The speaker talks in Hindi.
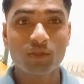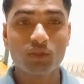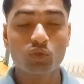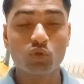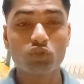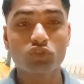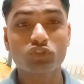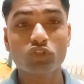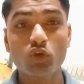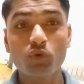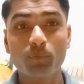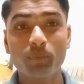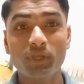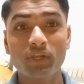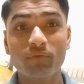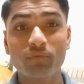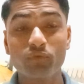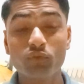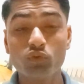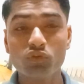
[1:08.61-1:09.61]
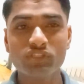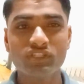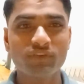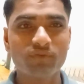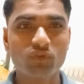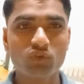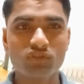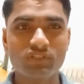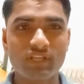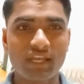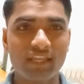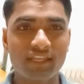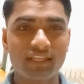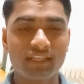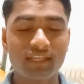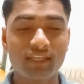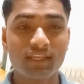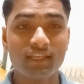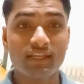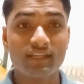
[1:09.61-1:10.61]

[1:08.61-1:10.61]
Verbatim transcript: तो उसके ऊपर व्यूज ही व्यूज आएंगे